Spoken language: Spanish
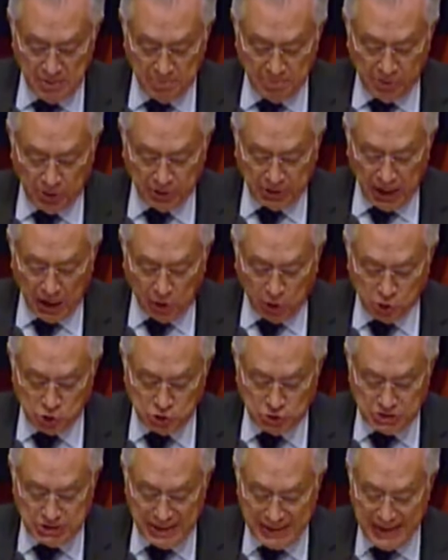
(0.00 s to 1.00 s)
porque
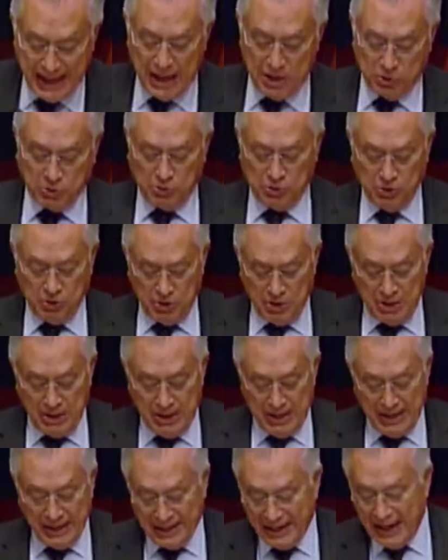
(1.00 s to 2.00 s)
considero
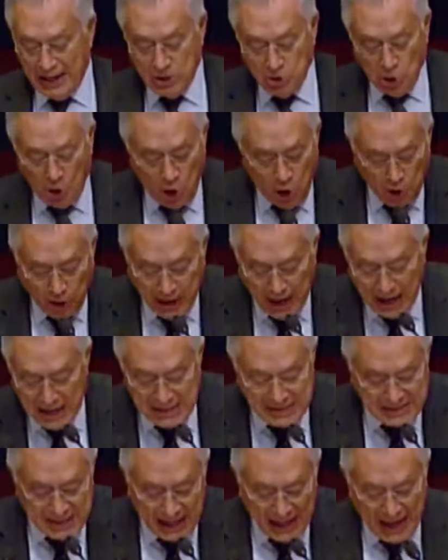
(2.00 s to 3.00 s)
que no
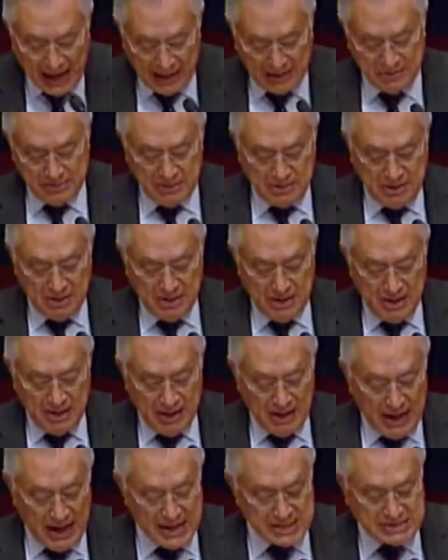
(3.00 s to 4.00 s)
realizará
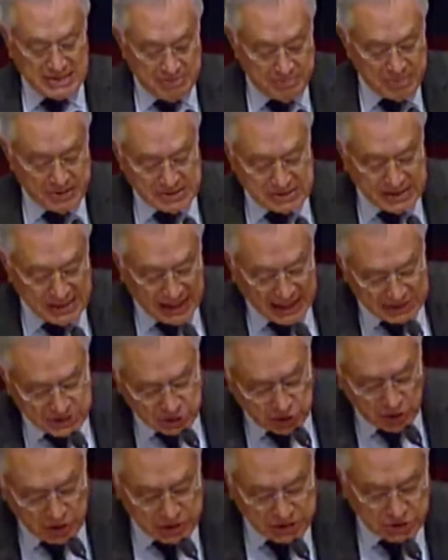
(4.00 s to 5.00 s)
las
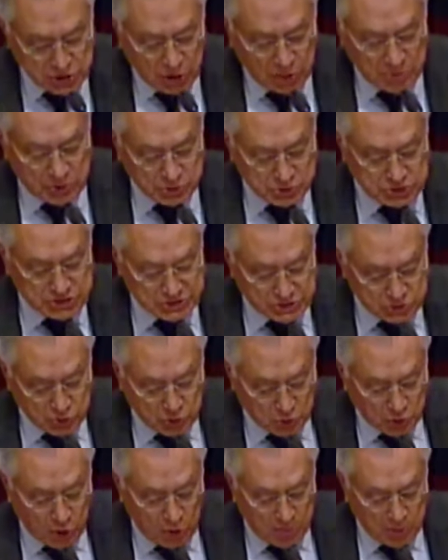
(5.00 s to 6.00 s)
investigaciones como,
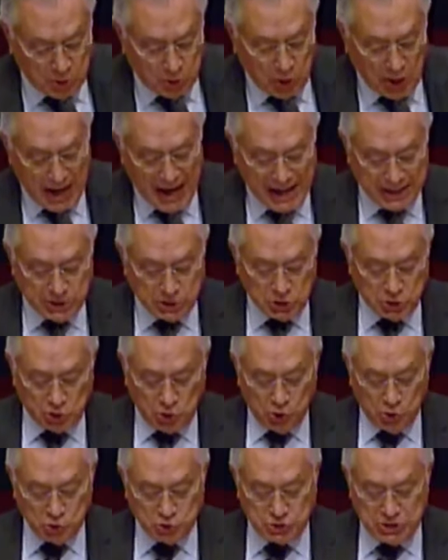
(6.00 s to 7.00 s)
como
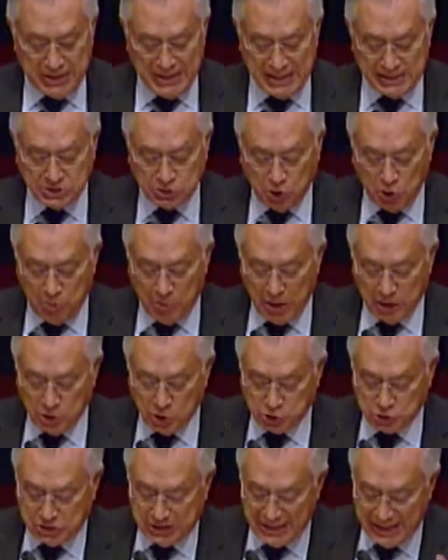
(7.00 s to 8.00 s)
conocidas como
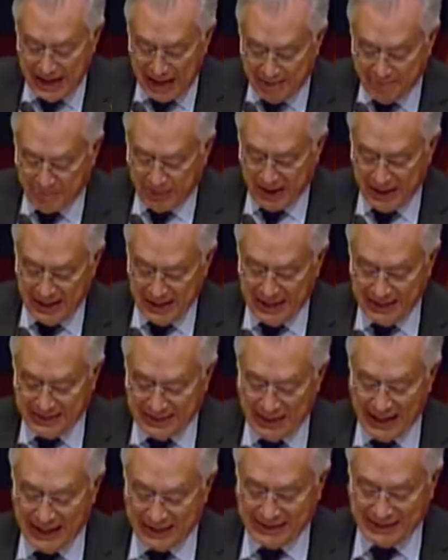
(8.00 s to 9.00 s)
Ayotzinapa y
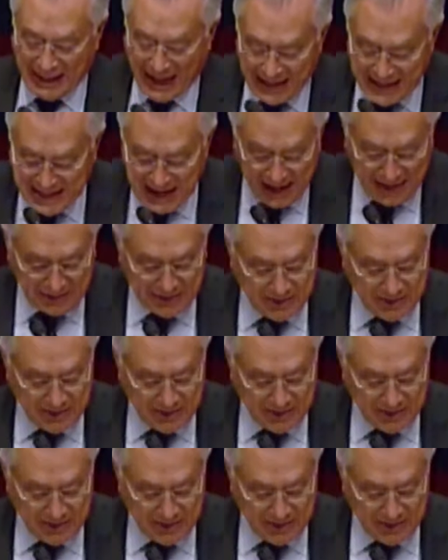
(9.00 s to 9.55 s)
Tlatlaya